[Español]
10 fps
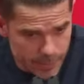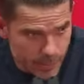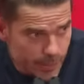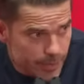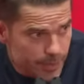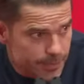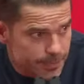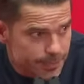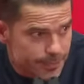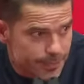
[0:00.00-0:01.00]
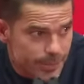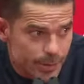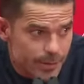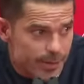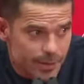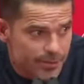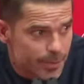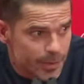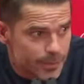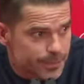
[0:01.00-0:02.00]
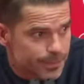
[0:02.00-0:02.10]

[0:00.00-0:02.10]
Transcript: Todavía no está, todavía no está confirmado.